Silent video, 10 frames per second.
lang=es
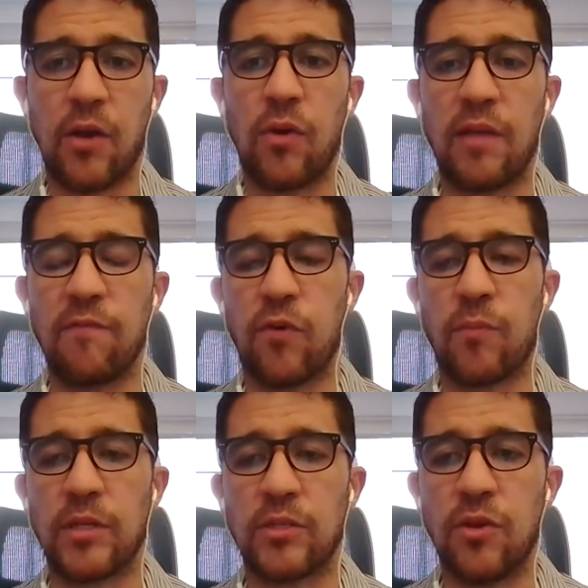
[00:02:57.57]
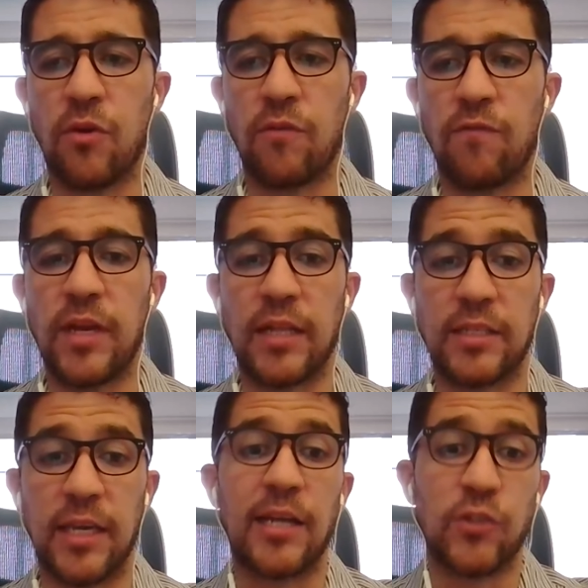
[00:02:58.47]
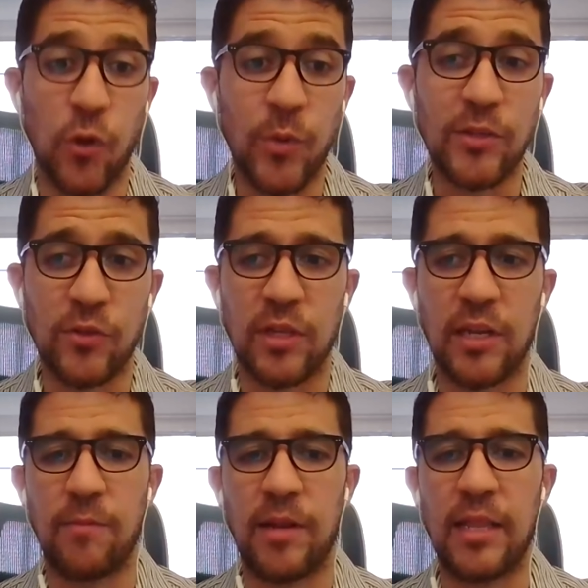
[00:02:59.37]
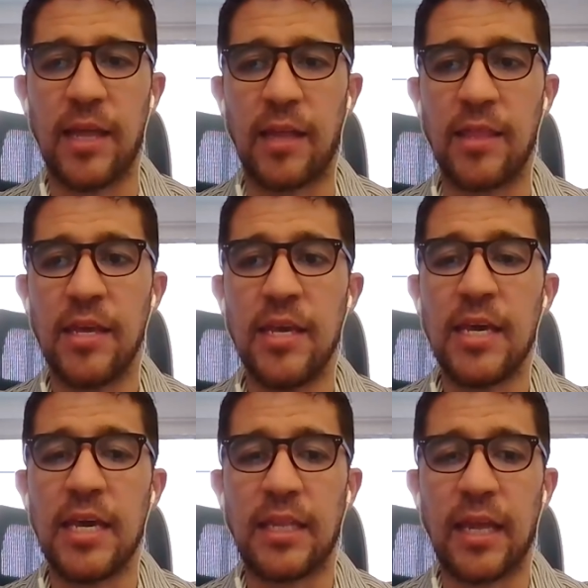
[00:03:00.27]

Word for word: con la información financiera sobre sostenibilidad y